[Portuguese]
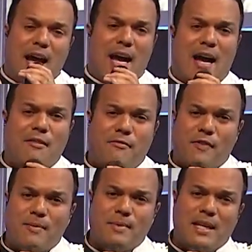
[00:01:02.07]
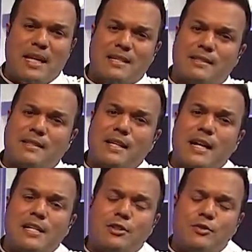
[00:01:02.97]
a família se
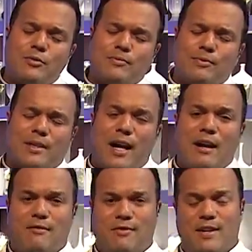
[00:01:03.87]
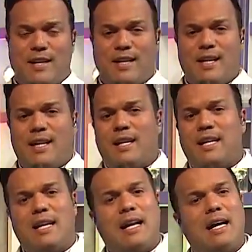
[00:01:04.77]
ajuntava
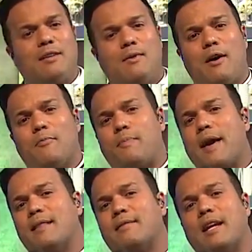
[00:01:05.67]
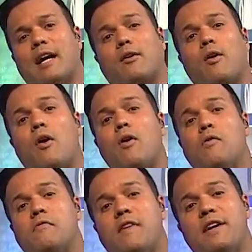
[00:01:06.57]
lá no alpendre a
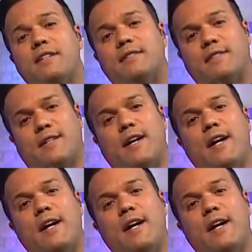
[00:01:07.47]
conversar.